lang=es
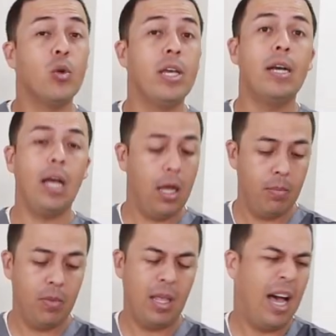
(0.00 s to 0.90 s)

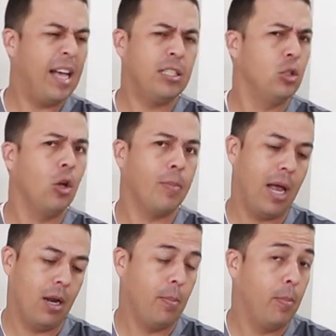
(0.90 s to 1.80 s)
muñeca? Ah, es
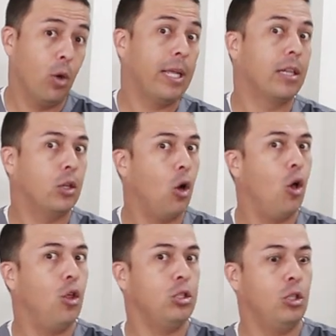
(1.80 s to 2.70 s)
normal, porque a
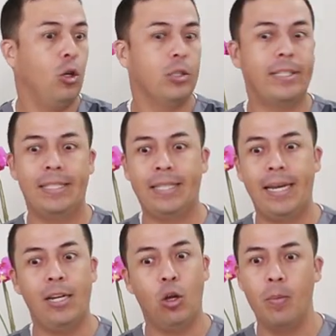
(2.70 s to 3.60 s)
todos los que
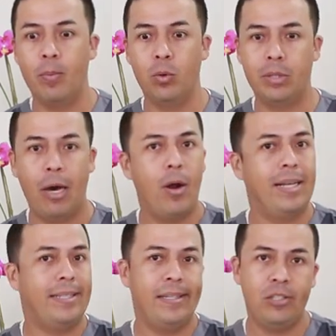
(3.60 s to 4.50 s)
están en
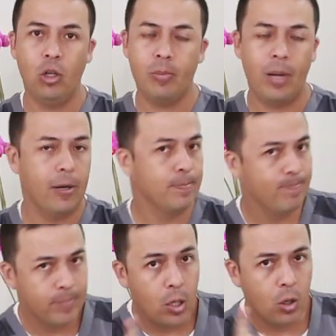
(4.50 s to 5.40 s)
computadoras es normal.
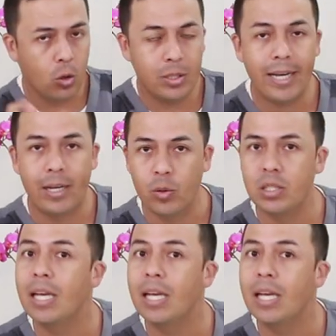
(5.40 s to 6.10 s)
Cosa que no es